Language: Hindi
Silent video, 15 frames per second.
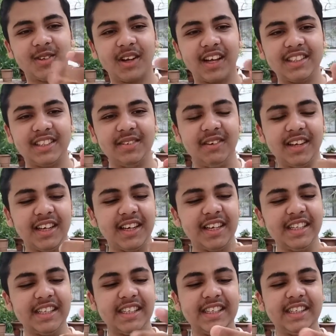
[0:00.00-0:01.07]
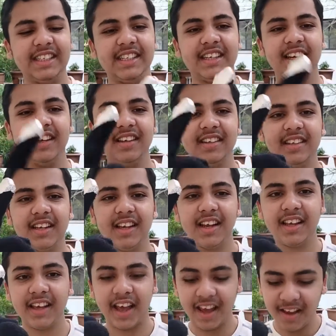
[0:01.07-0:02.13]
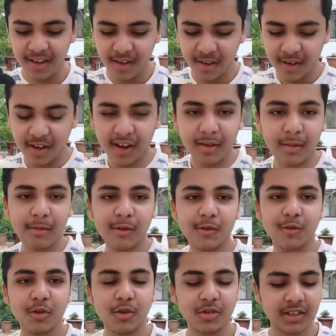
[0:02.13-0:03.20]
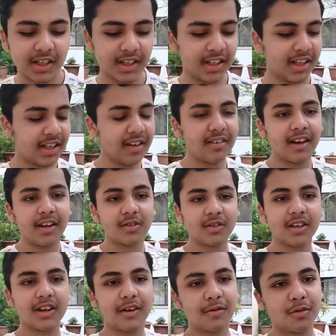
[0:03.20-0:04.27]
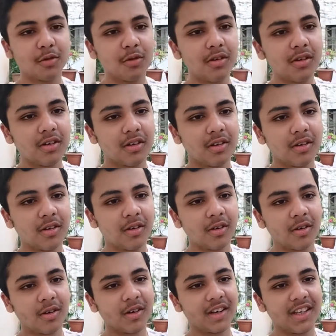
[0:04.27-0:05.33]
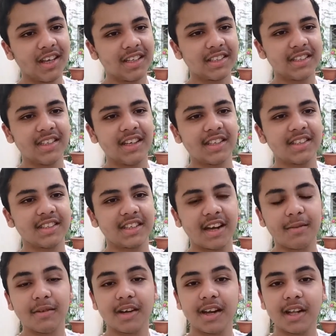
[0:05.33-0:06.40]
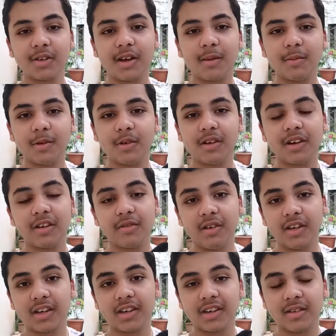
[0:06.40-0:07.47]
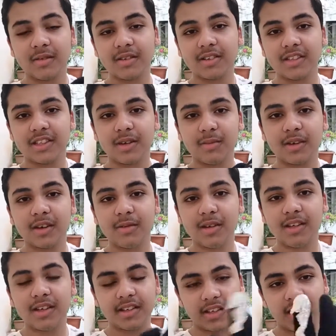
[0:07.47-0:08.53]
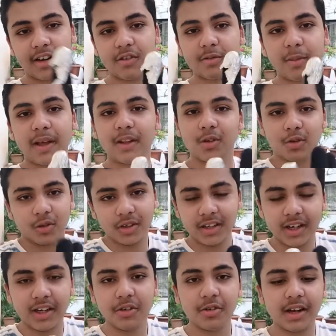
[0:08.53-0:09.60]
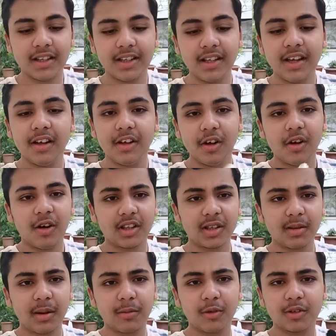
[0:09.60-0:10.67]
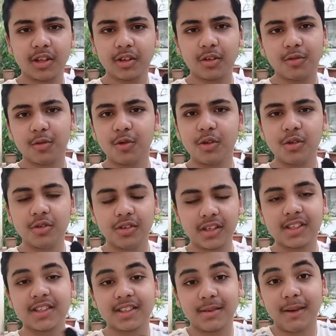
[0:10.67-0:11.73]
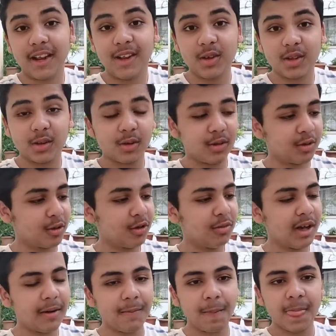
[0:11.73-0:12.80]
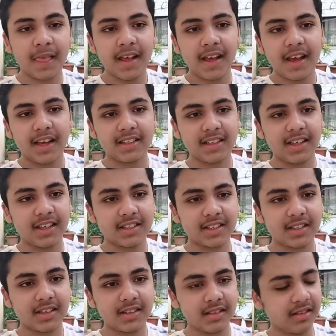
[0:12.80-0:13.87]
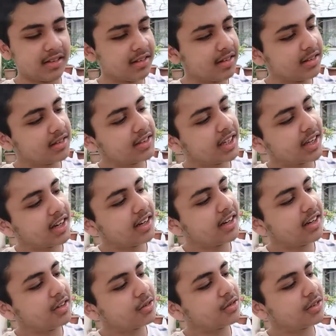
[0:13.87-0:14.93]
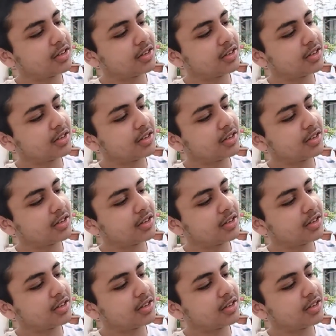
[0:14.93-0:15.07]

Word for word: थोड़ा अजीब लगेगा लेकिन ठीक है ये लग गया है और अब हम लोग फ़ोन यूज़ करके देखने वाले हैं तो ये रहा फ़ोन और यस ये अच्छे से काम कर रहा है तो आप लोग अगर विंटर के सीज़न में कभी ऐसे ग्लव्स पहनते हो कभी ठंडी तो रहती है और तब तो आप लोग देखते हो फ़ोन ऐसे इस्तेमाल नहीं होता तो इसको भी आप ऐसे एज अ सेकेंडरी